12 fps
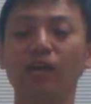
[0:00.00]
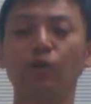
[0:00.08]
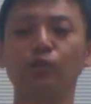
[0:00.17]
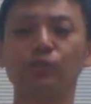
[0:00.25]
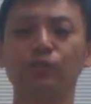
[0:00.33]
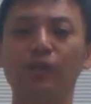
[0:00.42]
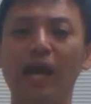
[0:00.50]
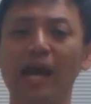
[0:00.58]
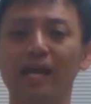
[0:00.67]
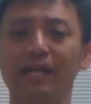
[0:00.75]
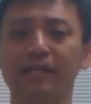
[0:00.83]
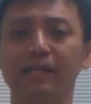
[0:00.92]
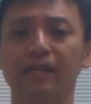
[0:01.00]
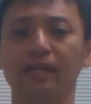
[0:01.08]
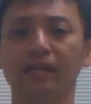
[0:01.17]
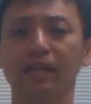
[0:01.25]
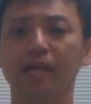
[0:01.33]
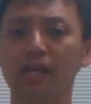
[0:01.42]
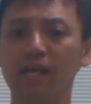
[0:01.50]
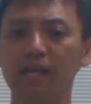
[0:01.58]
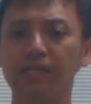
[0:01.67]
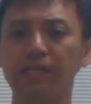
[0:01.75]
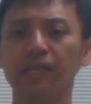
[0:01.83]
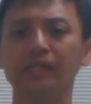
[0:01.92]
さんこんにちは神奈
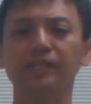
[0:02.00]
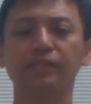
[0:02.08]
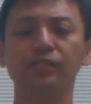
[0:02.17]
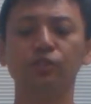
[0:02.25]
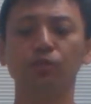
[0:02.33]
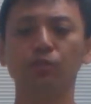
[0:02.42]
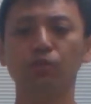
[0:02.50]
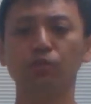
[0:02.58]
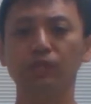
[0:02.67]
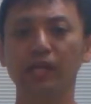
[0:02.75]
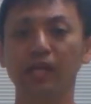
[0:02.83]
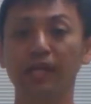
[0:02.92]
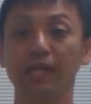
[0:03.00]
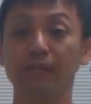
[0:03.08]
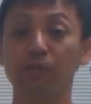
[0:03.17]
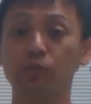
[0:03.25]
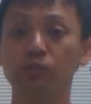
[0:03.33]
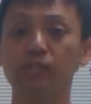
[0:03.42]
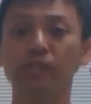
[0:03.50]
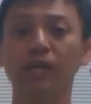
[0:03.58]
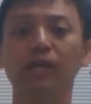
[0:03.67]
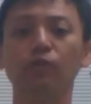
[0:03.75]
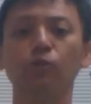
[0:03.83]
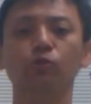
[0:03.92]
川県川崎市のボイトで根本生
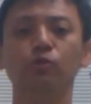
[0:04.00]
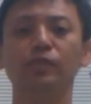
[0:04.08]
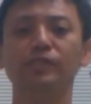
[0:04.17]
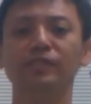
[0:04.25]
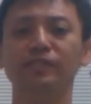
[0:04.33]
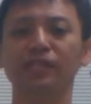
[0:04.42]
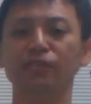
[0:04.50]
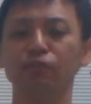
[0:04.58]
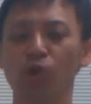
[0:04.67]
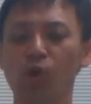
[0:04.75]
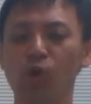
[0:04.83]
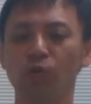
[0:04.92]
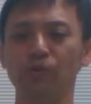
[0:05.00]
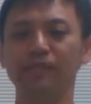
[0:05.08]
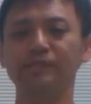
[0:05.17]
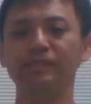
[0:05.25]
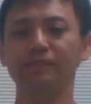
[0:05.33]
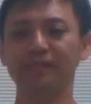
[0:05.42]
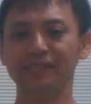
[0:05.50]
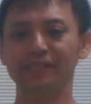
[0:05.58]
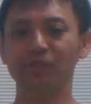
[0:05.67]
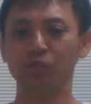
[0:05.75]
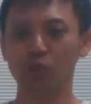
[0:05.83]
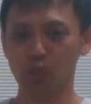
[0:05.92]
態ストレッチスタジオを運営しています
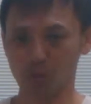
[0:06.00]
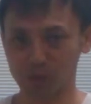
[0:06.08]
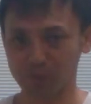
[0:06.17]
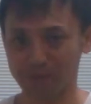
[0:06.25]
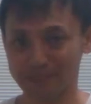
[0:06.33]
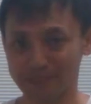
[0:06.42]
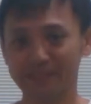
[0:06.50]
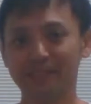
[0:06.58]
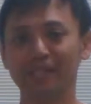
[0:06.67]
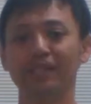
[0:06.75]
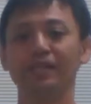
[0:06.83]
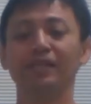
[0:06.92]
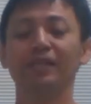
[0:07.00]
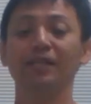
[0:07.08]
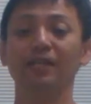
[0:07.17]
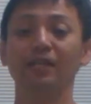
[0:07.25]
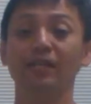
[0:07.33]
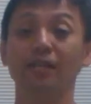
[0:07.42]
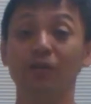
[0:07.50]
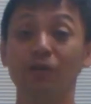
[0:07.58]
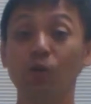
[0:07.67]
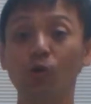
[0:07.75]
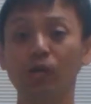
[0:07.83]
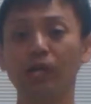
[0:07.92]
根本と申します
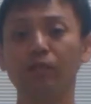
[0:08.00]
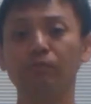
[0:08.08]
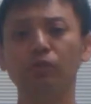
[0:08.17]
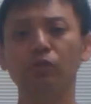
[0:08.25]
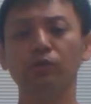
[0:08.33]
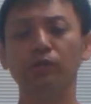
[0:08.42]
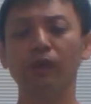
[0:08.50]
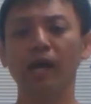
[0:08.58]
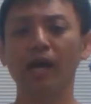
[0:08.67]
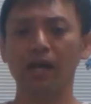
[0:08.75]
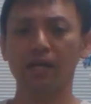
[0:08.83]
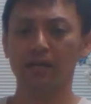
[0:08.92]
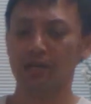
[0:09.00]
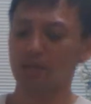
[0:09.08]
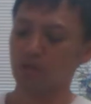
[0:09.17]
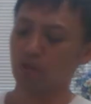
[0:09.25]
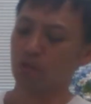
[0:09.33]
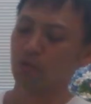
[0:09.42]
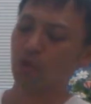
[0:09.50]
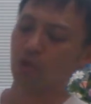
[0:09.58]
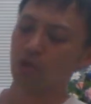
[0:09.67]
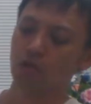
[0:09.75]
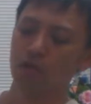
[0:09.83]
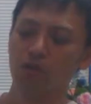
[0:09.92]
今回のビデオではこ
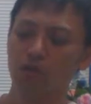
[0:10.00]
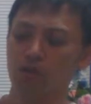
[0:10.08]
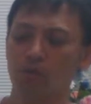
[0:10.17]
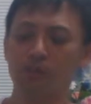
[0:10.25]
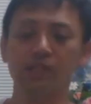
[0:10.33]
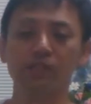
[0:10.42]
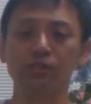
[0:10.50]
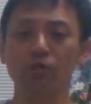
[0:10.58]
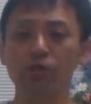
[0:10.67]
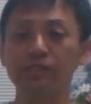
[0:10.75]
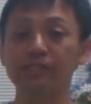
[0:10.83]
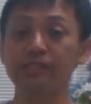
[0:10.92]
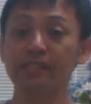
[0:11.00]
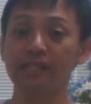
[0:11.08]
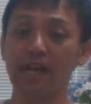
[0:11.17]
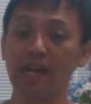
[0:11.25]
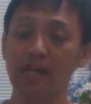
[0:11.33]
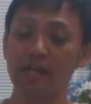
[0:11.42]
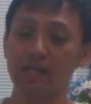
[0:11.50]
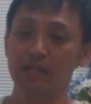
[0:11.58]
の私の先生が